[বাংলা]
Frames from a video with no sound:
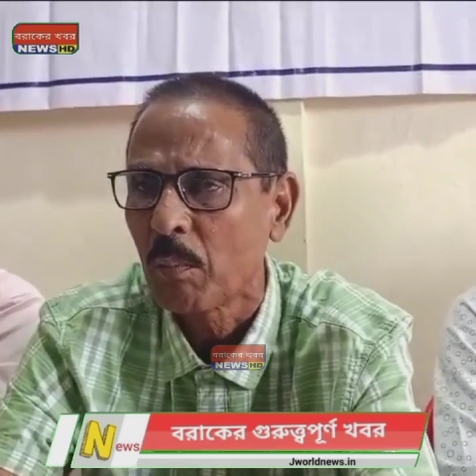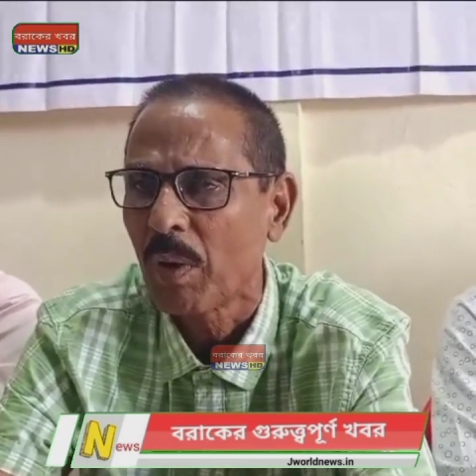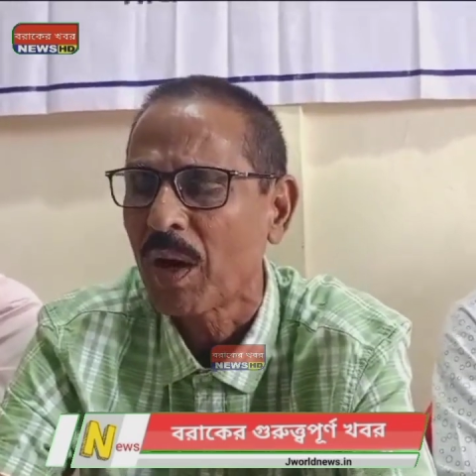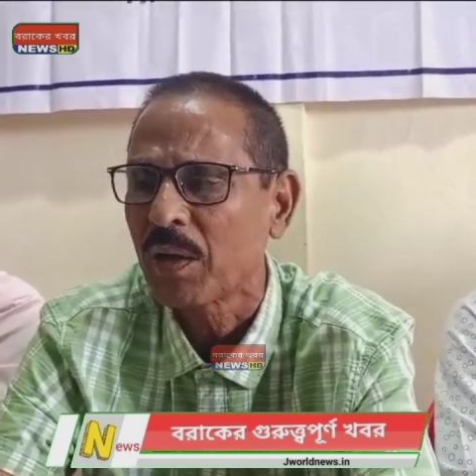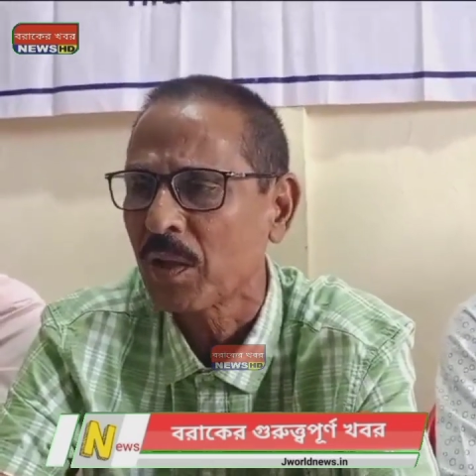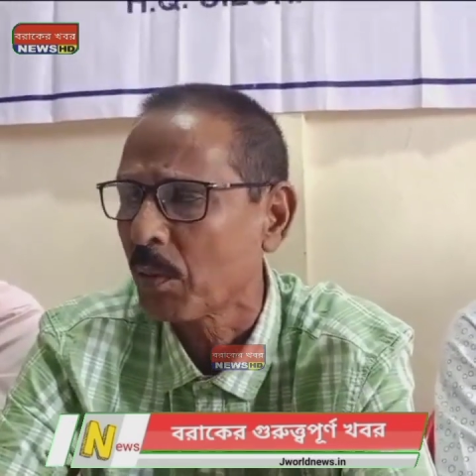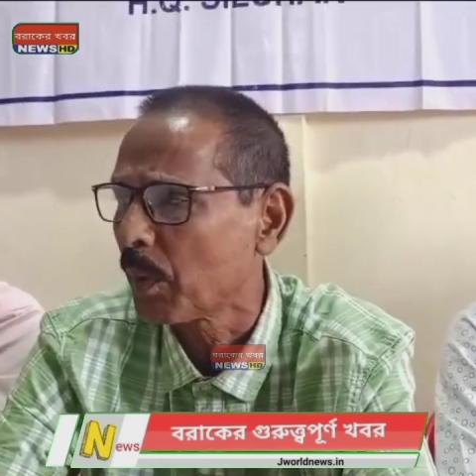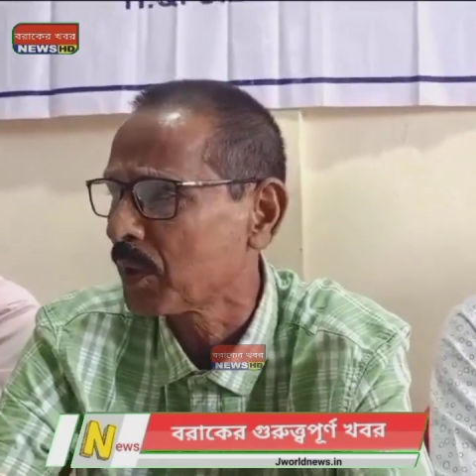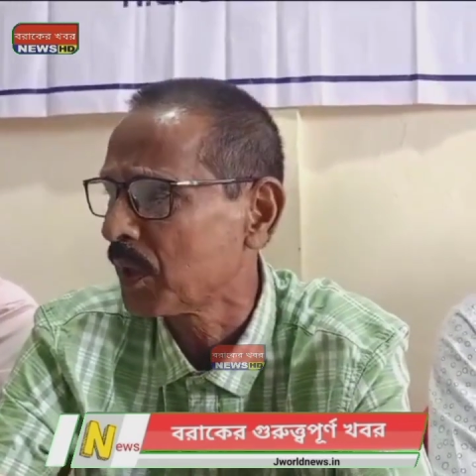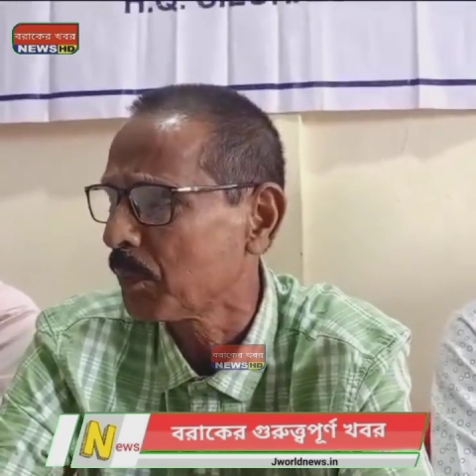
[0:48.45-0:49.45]
বা
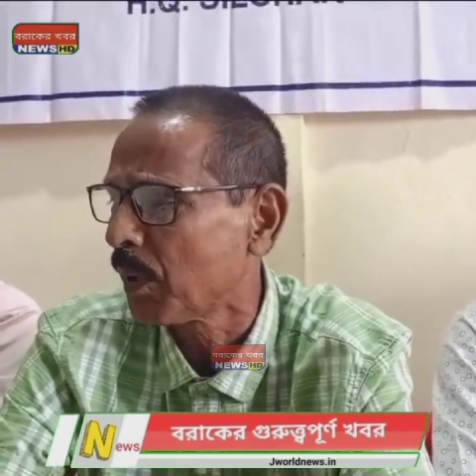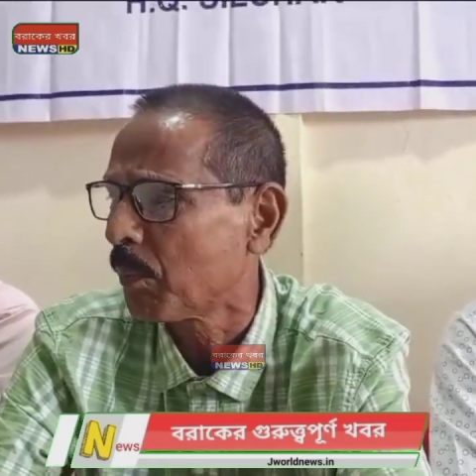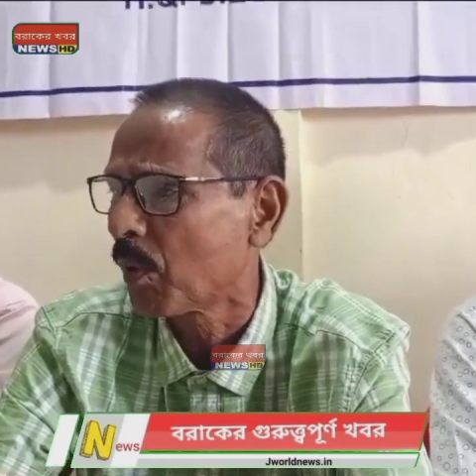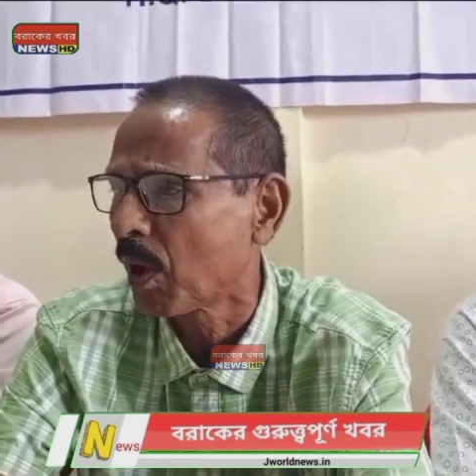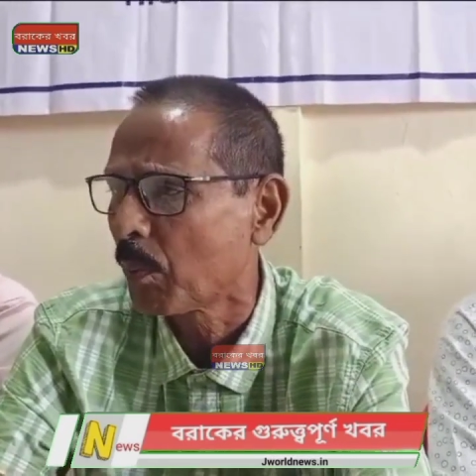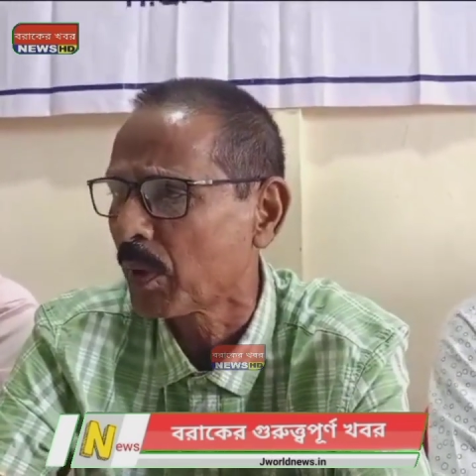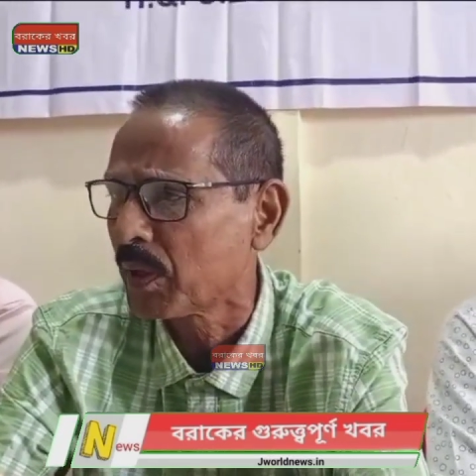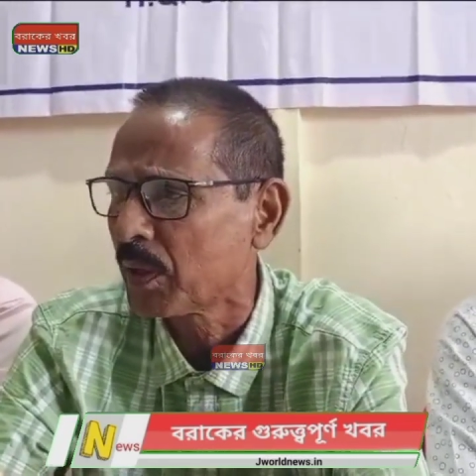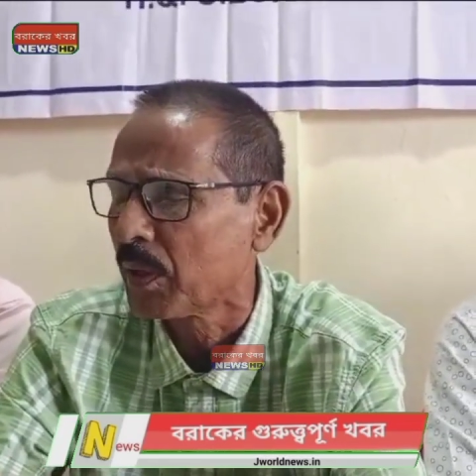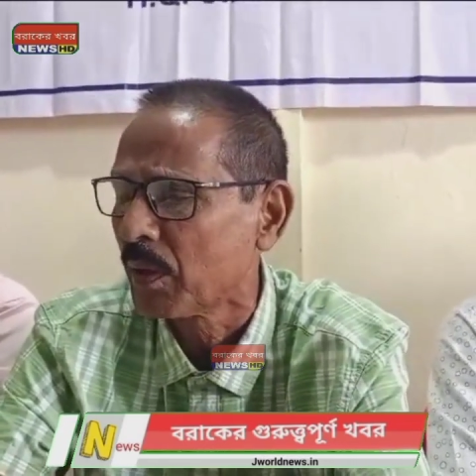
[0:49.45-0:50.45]
কাছাড়বাসী বা
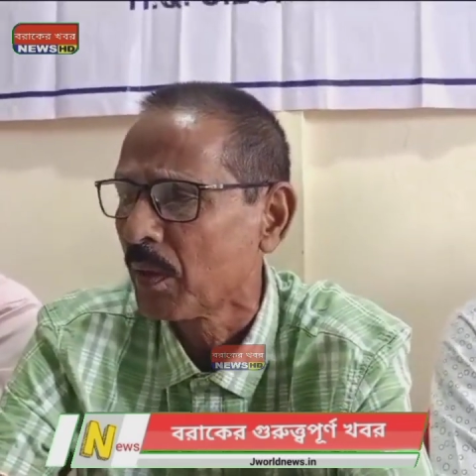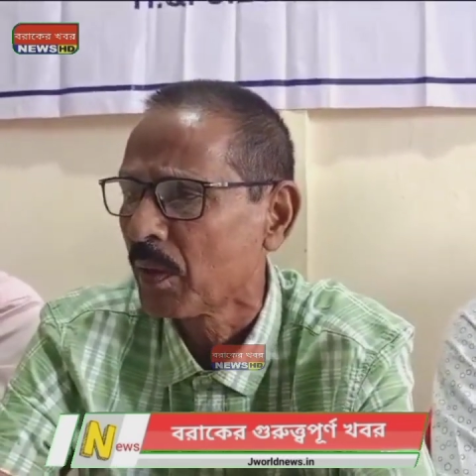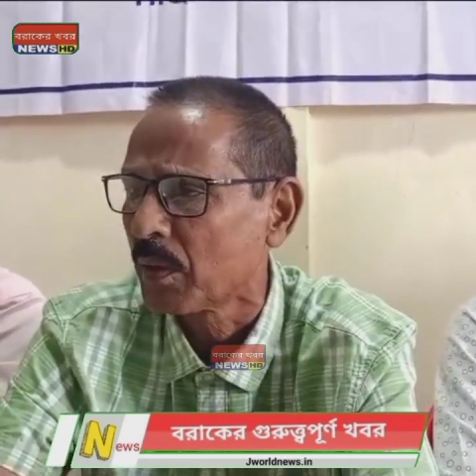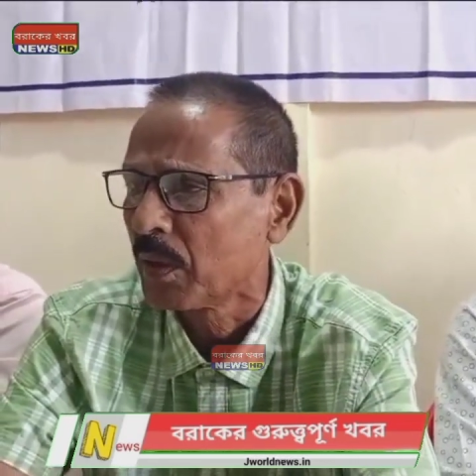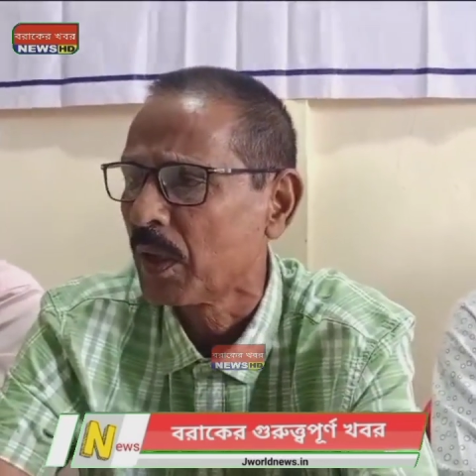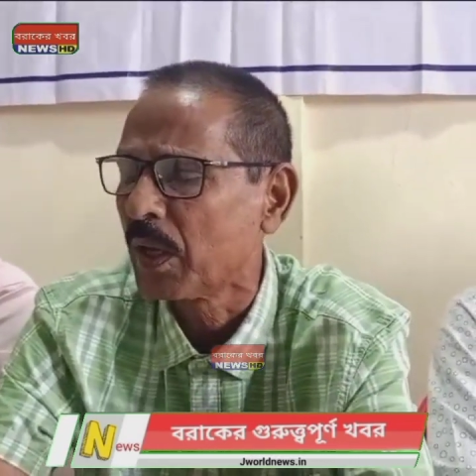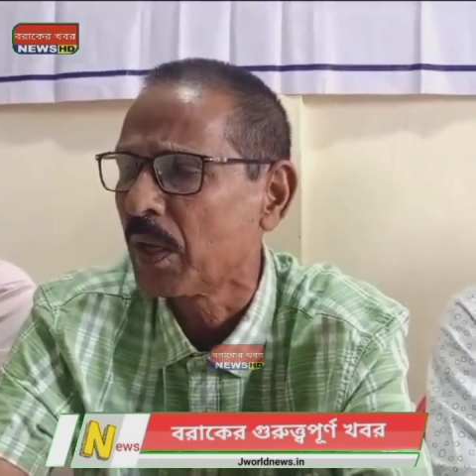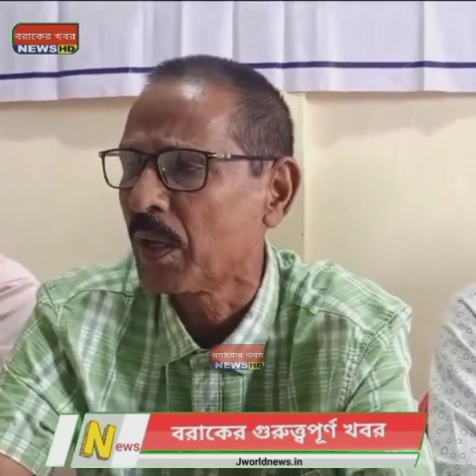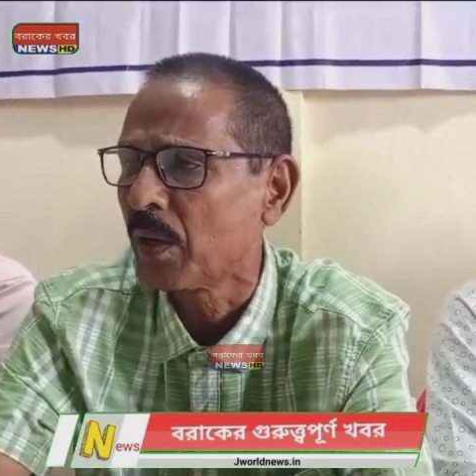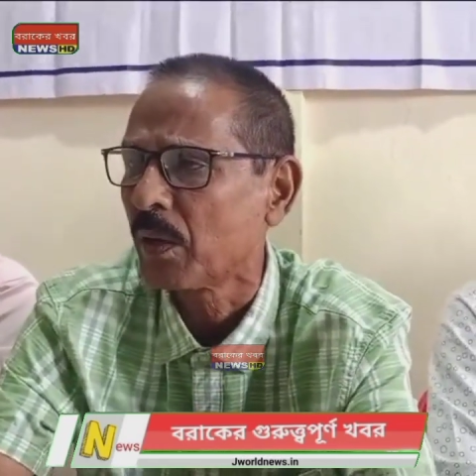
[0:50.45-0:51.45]
ভোরাকবাসী
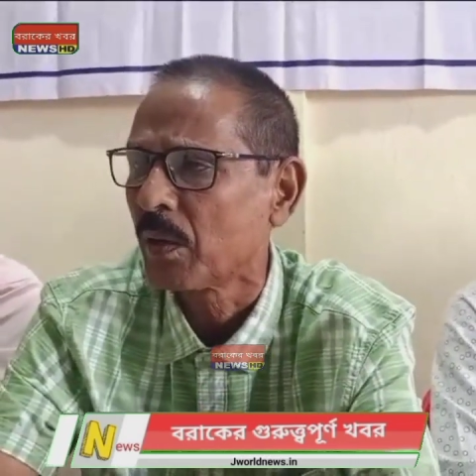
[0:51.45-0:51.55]
দিল্লি